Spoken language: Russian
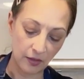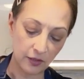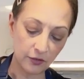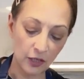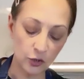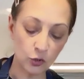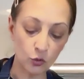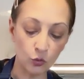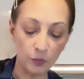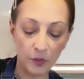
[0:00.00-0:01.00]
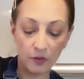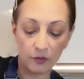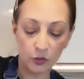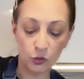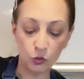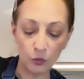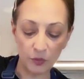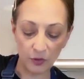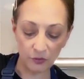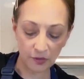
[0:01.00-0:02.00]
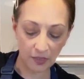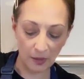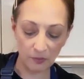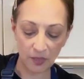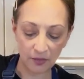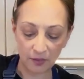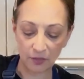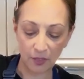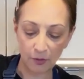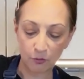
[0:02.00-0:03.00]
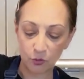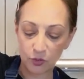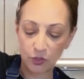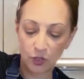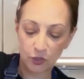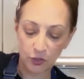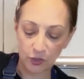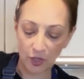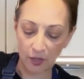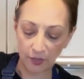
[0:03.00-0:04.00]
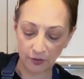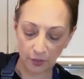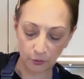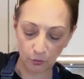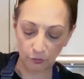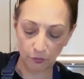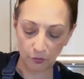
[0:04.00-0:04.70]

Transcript: И наш супер, супер витаминный, наивкуснейший салат готов.